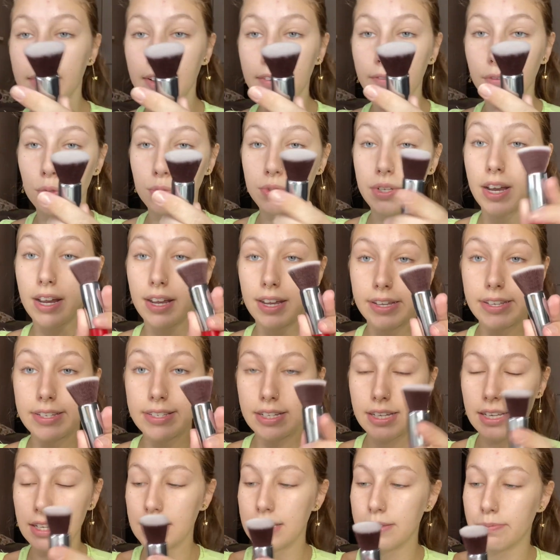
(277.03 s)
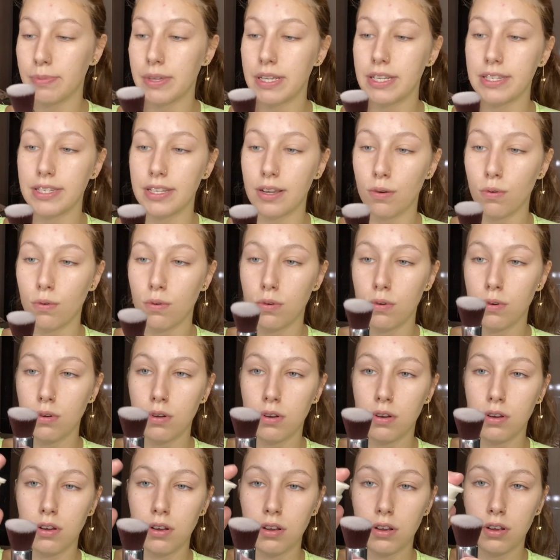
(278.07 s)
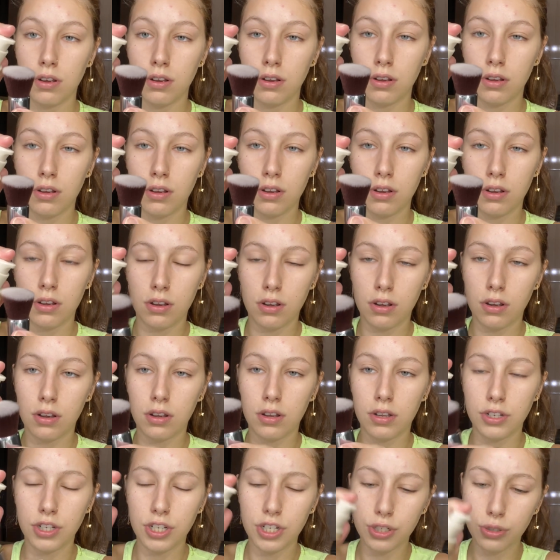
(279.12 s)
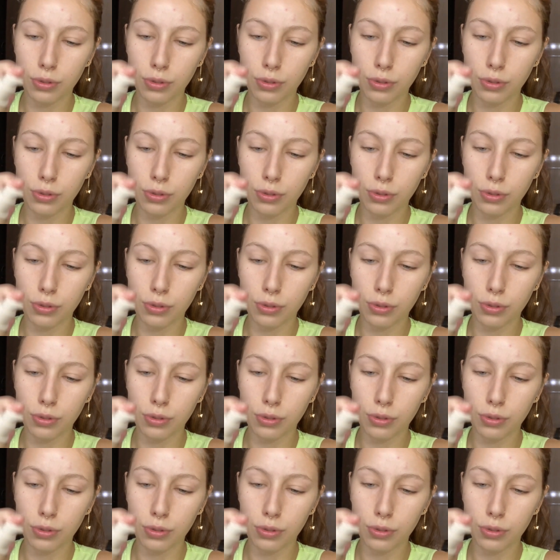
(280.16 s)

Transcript: Vou usar esse aqui, esse pincel. Gente,